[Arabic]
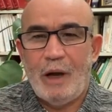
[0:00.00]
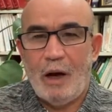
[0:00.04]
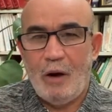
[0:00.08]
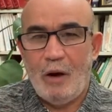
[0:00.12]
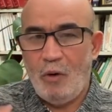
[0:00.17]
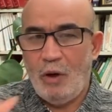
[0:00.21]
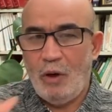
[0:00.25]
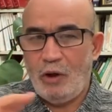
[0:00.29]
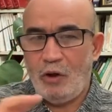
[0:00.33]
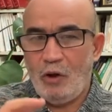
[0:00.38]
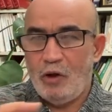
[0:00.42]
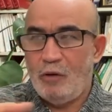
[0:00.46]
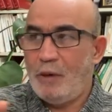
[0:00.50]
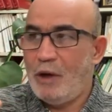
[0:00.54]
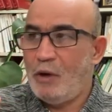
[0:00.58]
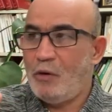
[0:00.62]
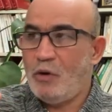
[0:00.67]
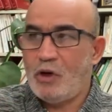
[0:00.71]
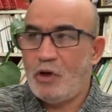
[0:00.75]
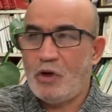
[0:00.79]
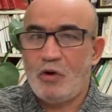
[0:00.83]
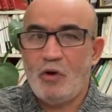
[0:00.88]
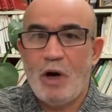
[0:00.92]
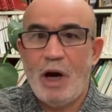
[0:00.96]
أول تهمة
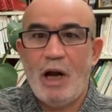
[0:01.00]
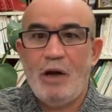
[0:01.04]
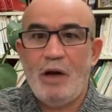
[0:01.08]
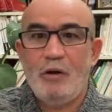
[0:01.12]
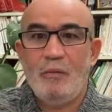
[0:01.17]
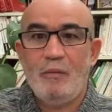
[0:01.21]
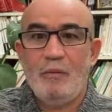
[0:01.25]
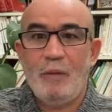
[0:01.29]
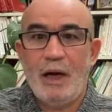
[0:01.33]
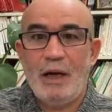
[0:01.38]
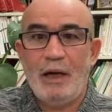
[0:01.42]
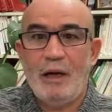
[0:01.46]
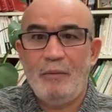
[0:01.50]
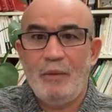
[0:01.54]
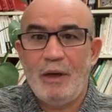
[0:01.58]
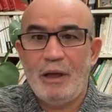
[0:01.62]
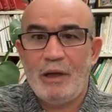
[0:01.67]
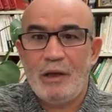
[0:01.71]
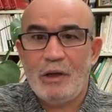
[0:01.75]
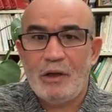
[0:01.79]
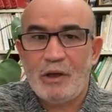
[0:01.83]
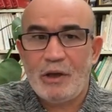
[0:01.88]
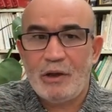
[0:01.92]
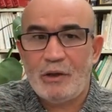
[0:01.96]
يوجهها لهم أنهم
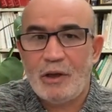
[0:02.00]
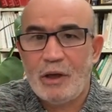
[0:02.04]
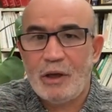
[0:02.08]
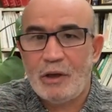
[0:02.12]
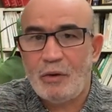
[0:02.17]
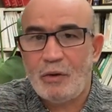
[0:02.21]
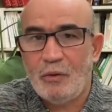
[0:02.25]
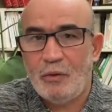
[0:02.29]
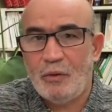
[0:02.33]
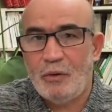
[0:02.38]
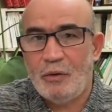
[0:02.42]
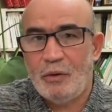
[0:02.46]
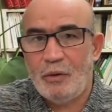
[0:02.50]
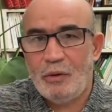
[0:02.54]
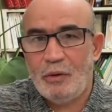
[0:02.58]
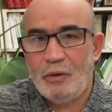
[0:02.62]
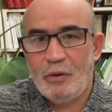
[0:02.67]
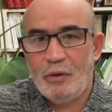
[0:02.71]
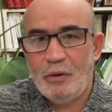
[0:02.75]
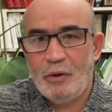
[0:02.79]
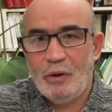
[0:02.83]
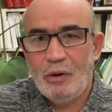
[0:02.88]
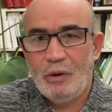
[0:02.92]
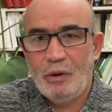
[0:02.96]
يتجسسون
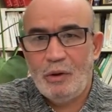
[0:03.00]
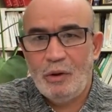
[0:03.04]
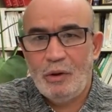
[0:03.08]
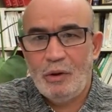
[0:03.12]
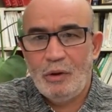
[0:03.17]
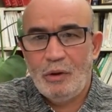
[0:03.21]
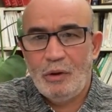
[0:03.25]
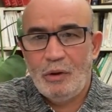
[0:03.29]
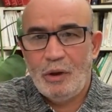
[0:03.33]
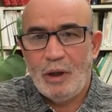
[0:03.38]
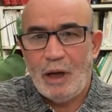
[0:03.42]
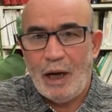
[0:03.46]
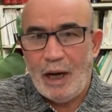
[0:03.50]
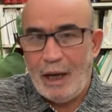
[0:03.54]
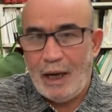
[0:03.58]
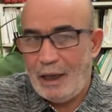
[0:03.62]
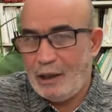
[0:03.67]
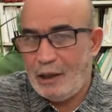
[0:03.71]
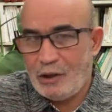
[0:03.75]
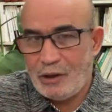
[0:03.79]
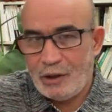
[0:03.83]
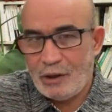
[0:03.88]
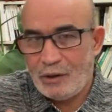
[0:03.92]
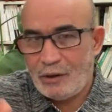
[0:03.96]
على
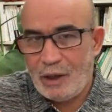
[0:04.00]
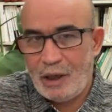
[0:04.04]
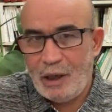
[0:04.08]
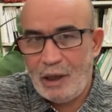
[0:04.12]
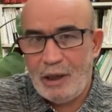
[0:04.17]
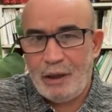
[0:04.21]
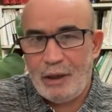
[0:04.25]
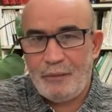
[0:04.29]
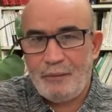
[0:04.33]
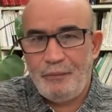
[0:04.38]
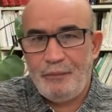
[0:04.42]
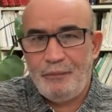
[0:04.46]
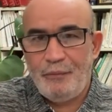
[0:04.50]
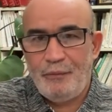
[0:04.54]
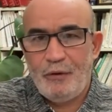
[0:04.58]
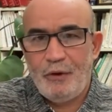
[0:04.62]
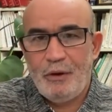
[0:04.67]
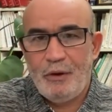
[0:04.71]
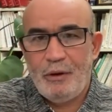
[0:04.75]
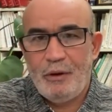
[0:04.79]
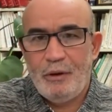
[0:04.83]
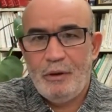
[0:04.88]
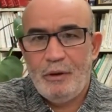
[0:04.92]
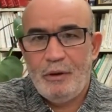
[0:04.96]
الجزائر
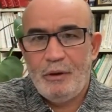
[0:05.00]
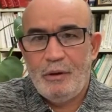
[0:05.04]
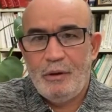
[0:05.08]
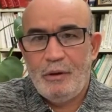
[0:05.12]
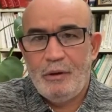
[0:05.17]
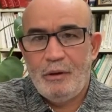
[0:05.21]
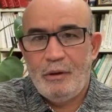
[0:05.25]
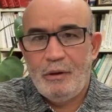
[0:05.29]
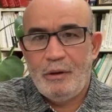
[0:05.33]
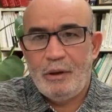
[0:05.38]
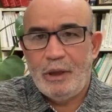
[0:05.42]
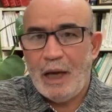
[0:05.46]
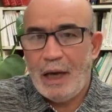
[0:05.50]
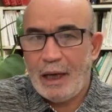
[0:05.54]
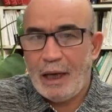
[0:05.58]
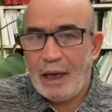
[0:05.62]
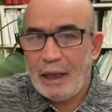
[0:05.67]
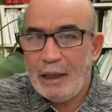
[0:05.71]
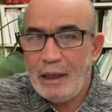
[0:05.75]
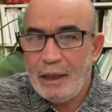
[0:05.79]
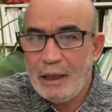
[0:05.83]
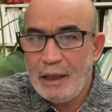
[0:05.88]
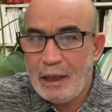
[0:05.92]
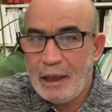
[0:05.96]

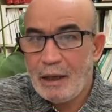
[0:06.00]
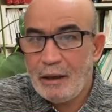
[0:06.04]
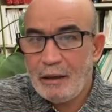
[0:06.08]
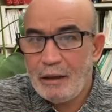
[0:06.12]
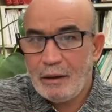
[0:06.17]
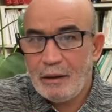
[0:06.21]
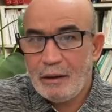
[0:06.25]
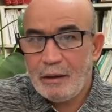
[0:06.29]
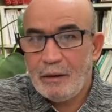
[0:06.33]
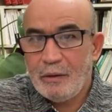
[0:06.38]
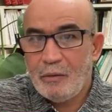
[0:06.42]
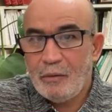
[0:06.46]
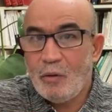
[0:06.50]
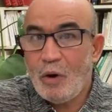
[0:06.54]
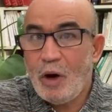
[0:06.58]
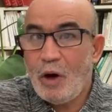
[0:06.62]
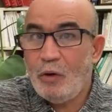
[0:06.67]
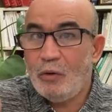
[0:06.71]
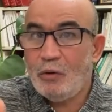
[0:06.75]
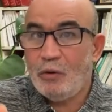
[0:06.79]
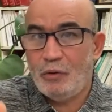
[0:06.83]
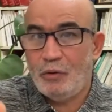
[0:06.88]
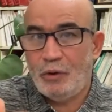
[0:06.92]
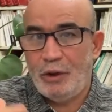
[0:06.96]
داخليا
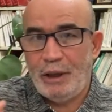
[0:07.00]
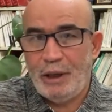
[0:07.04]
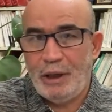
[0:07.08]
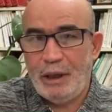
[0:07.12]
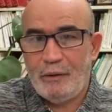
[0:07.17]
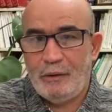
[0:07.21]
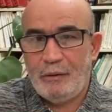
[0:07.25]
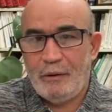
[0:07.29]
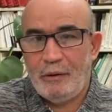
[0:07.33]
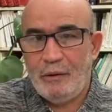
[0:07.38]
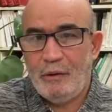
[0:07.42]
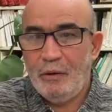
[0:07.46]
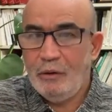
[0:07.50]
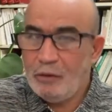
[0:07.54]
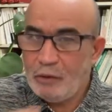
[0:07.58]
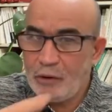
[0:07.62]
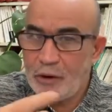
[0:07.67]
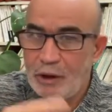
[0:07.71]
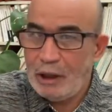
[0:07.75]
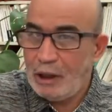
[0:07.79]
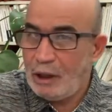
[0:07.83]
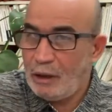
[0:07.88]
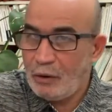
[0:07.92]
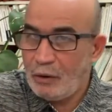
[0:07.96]
وحدوديا
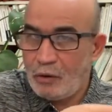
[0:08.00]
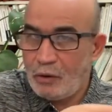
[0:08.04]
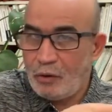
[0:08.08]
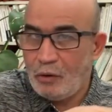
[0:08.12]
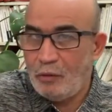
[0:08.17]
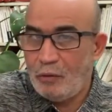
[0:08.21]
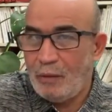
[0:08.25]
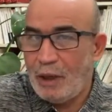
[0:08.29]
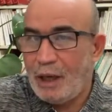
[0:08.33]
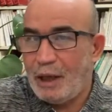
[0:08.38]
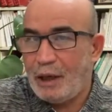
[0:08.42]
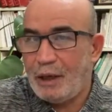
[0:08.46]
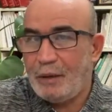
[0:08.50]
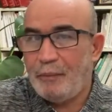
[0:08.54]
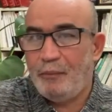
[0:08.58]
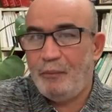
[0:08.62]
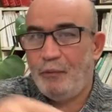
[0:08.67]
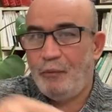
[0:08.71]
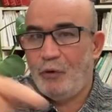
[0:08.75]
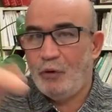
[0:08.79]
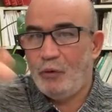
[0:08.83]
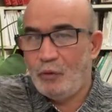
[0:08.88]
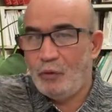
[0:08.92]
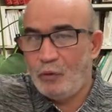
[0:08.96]
حدوديا يقصدوا المغرب
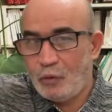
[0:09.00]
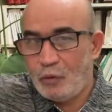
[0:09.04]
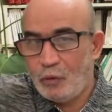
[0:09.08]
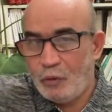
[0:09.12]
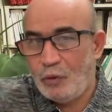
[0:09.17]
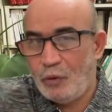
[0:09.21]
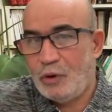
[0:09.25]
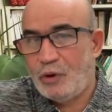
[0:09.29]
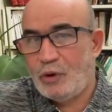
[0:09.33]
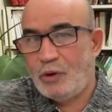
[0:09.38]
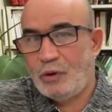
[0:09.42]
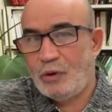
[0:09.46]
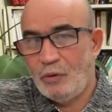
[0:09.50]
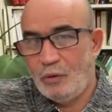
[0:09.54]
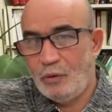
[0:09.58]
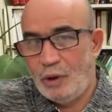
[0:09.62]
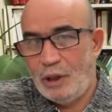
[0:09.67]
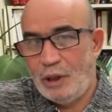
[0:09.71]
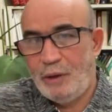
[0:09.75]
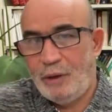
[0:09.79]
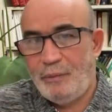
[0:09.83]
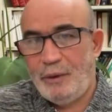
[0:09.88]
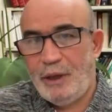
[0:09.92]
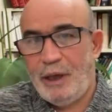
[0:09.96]
وتونس
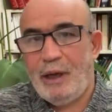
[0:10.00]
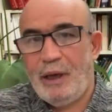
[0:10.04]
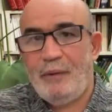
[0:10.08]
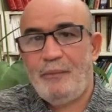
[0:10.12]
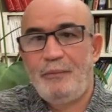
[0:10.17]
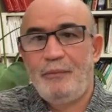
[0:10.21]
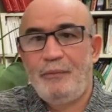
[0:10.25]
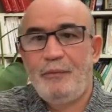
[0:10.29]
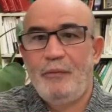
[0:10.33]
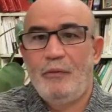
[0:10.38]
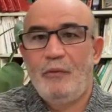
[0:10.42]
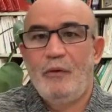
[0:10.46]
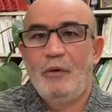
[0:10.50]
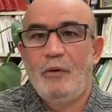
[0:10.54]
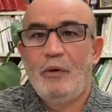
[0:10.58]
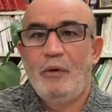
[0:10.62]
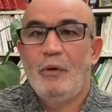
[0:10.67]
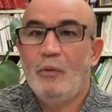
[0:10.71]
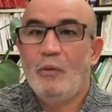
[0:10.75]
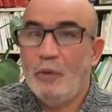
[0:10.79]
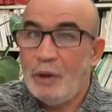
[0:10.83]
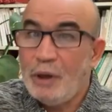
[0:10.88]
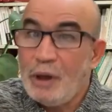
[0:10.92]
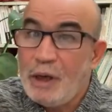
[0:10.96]
وليبيا
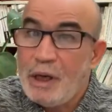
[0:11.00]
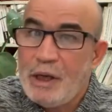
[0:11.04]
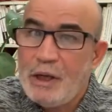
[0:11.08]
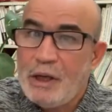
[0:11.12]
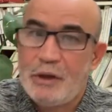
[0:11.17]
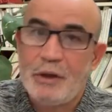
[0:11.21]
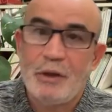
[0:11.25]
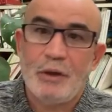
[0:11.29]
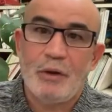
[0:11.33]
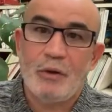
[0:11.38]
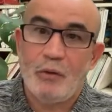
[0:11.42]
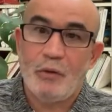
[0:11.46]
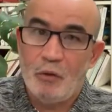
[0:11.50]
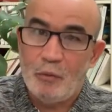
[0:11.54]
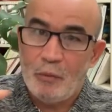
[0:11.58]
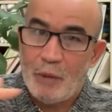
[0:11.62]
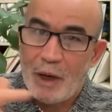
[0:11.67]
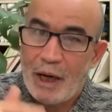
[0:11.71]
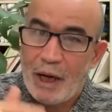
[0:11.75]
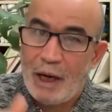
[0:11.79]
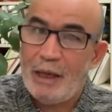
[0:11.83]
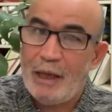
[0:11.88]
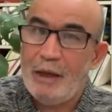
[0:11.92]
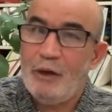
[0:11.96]
والنيجر
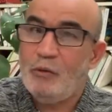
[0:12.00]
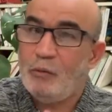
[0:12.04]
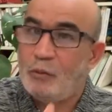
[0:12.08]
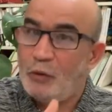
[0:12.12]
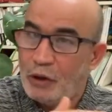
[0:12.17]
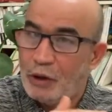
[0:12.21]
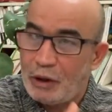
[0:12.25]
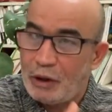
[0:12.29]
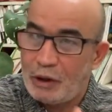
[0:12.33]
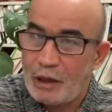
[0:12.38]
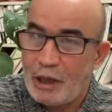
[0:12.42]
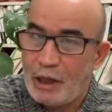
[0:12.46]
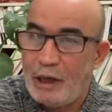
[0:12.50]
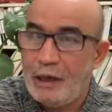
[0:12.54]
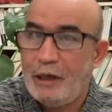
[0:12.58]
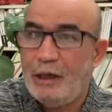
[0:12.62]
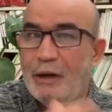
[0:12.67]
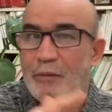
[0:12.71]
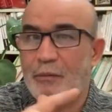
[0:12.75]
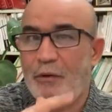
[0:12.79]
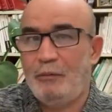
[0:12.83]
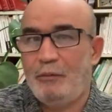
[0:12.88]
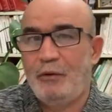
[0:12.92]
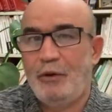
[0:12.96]
ومالي وموريتانيا
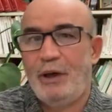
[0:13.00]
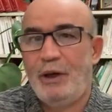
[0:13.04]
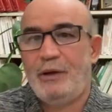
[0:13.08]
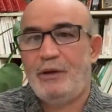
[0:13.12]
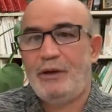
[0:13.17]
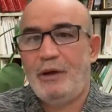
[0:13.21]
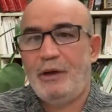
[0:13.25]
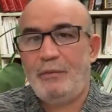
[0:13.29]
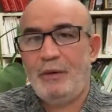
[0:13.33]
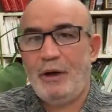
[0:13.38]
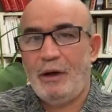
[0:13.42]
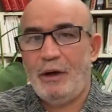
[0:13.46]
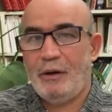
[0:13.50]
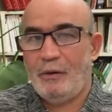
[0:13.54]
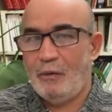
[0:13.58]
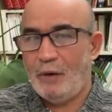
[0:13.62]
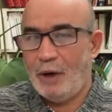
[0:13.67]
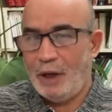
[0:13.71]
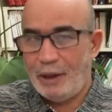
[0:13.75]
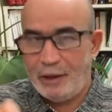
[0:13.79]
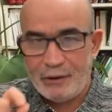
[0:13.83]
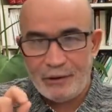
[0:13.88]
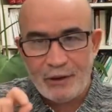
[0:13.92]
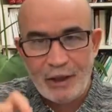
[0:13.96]
بالمناسبة
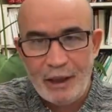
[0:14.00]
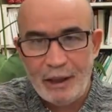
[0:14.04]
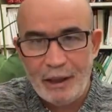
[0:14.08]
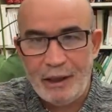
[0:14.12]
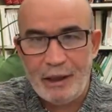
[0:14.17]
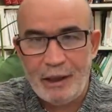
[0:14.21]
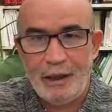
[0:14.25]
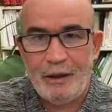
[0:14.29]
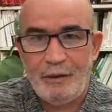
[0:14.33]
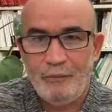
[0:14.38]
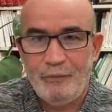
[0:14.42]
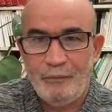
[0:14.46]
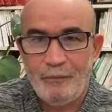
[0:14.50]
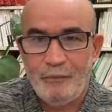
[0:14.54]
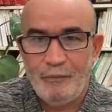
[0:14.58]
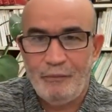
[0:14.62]
وهذا صحيح